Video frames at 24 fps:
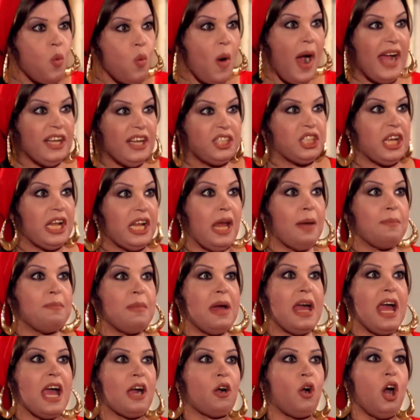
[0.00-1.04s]
وحش
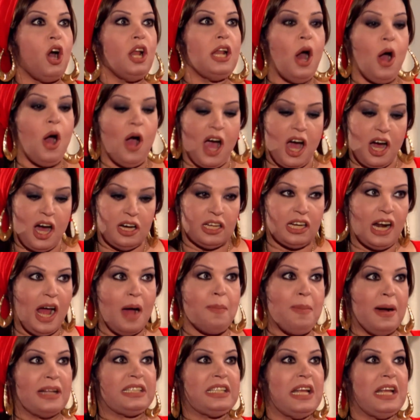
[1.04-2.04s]
لما ياكلها عقربة